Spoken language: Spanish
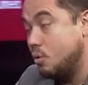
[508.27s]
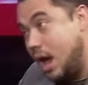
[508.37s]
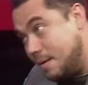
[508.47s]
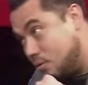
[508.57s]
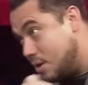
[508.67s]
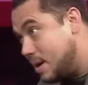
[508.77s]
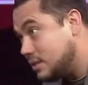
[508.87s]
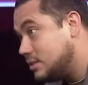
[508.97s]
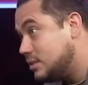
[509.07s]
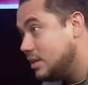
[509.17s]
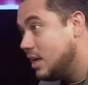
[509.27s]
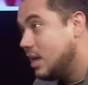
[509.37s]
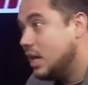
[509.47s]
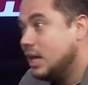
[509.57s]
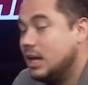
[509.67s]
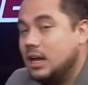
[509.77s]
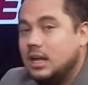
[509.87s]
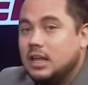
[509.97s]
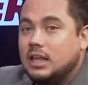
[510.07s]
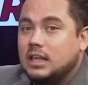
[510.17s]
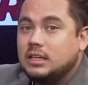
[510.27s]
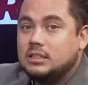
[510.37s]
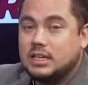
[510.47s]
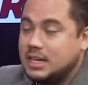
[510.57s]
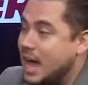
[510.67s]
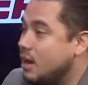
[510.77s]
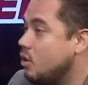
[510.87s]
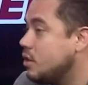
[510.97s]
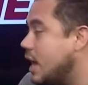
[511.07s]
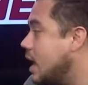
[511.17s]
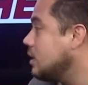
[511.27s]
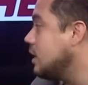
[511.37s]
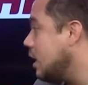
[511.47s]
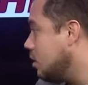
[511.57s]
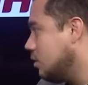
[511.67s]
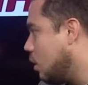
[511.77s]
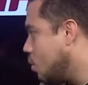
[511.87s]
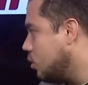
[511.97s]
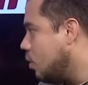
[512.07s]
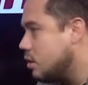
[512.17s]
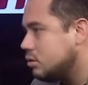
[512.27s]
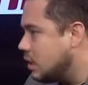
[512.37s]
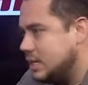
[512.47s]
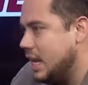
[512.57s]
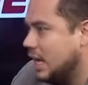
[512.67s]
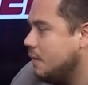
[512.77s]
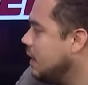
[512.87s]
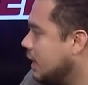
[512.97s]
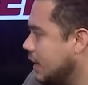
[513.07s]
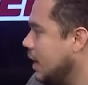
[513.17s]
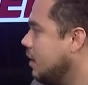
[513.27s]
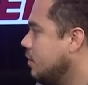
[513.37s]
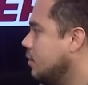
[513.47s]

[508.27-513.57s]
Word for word: hay una más. Si Harold llega a ser de cuatro años, se le acaba la carrera. Ah, no.